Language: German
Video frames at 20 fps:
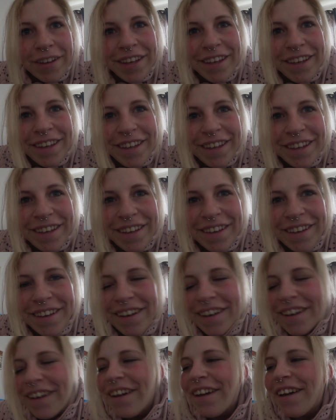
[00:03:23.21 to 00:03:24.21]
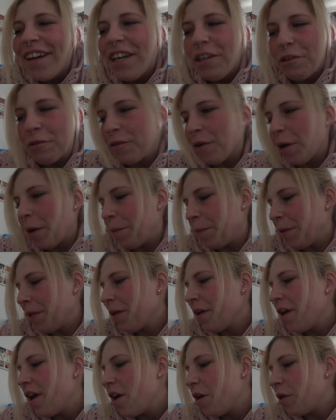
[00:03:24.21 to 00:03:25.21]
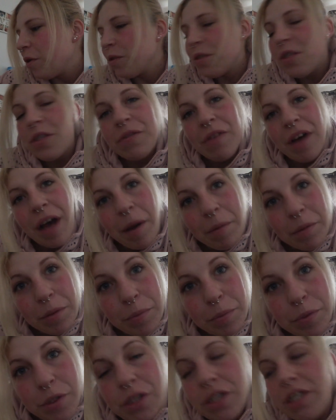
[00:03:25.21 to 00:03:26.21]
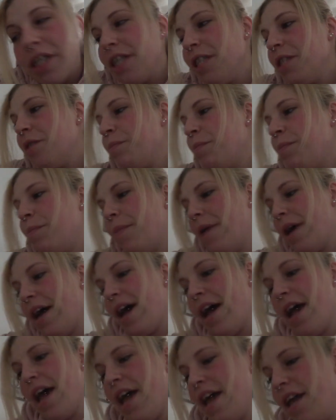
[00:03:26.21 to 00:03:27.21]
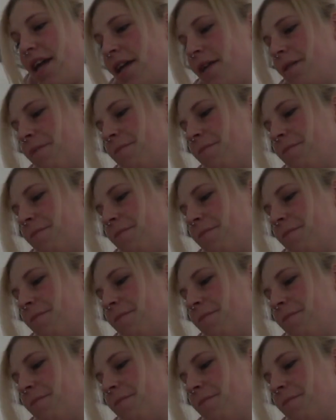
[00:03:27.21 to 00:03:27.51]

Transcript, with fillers: Hm. Ich freue mich. Und zwar habe ich bestellt bei